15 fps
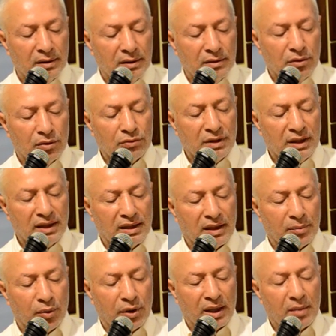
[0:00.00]
Non dire
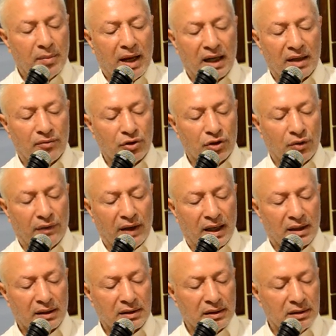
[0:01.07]
poi che male voglio
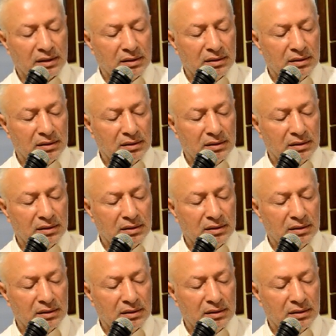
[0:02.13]
farti.